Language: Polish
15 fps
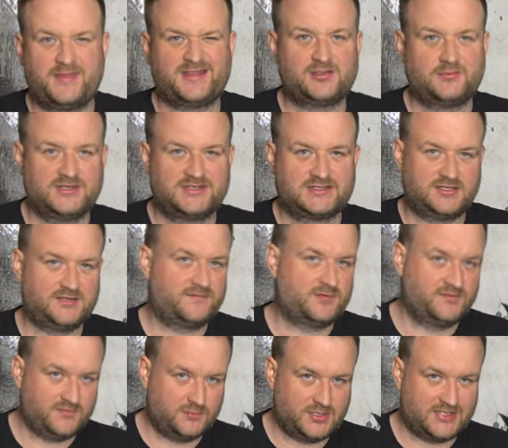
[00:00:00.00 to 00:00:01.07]
natomiast e, w
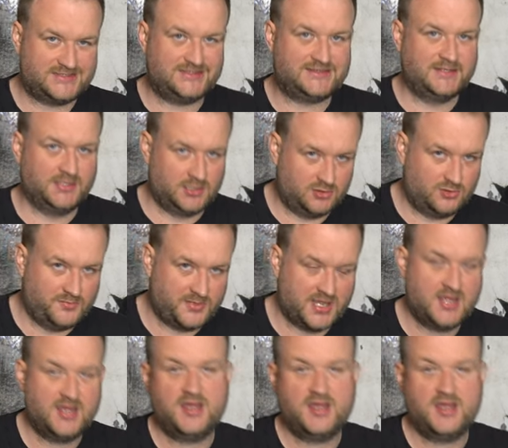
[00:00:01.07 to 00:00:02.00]
konfiguracji single loop,